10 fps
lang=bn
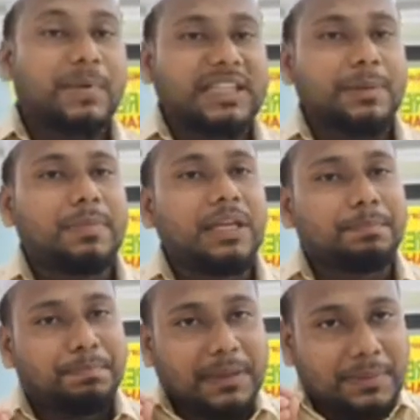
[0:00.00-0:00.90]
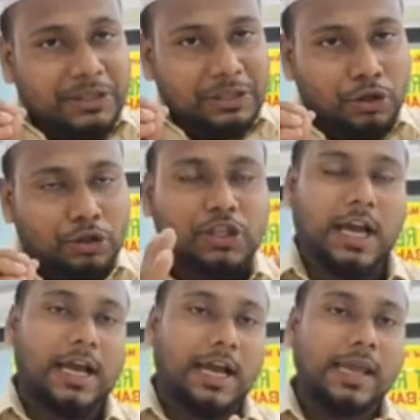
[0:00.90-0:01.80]
পৃথিবীর বিভিন্ন
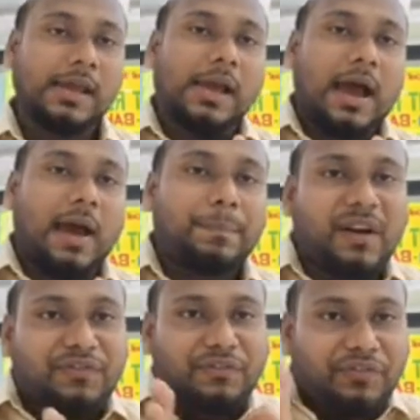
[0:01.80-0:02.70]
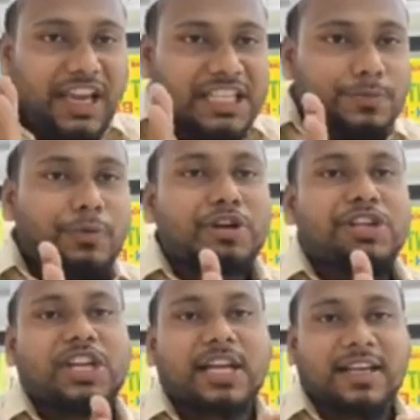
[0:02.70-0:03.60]
জায়গায় আপনার
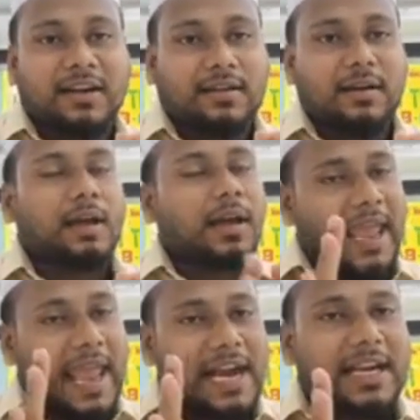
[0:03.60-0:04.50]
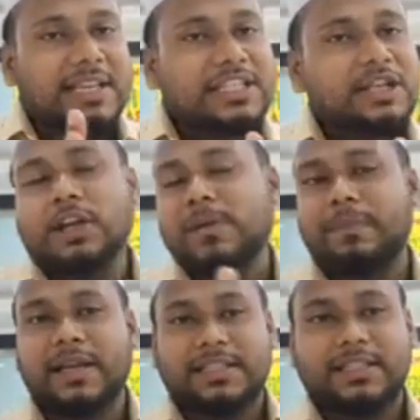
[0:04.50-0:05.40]
ফেসবুকের সাথে অ্যাড আছে অনেক
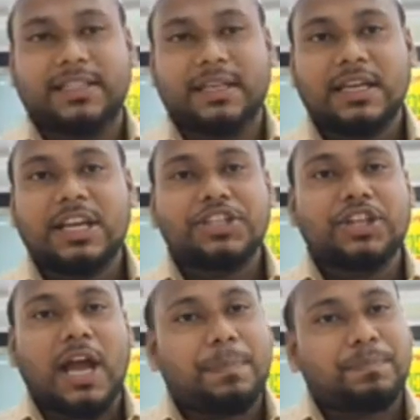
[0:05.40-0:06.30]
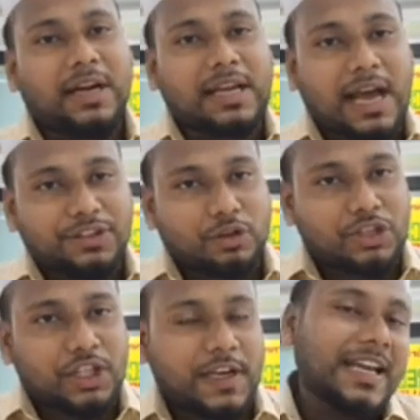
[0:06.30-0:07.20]
ব্যক্তি আপনার কাজ
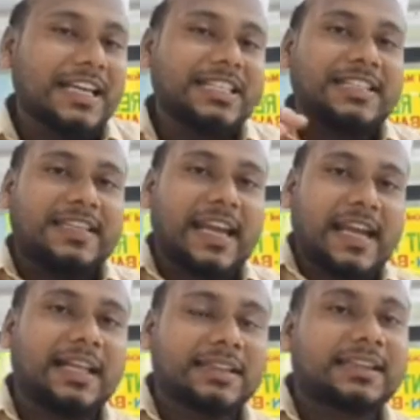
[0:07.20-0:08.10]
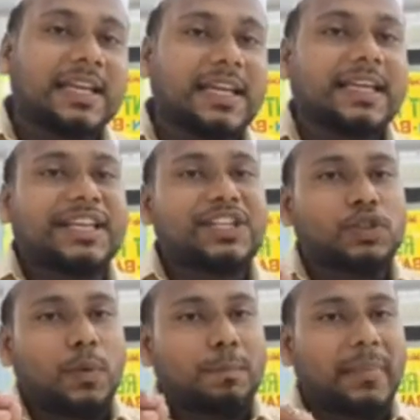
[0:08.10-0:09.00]
হচ্ছে সেখান থেকে
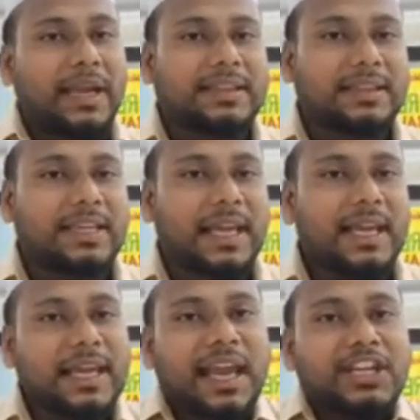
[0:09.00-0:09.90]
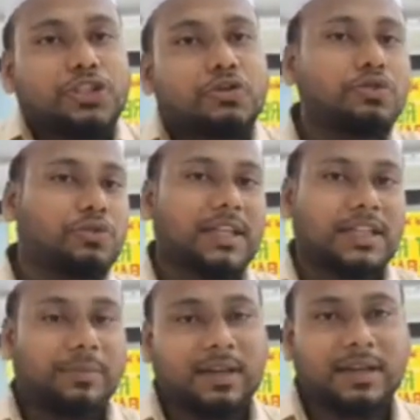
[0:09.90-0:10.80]
কিছু ব্যক্তিকে এই সুযোগটা
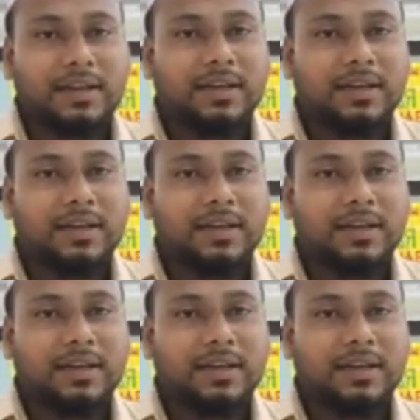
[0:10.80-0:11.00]
দিবেন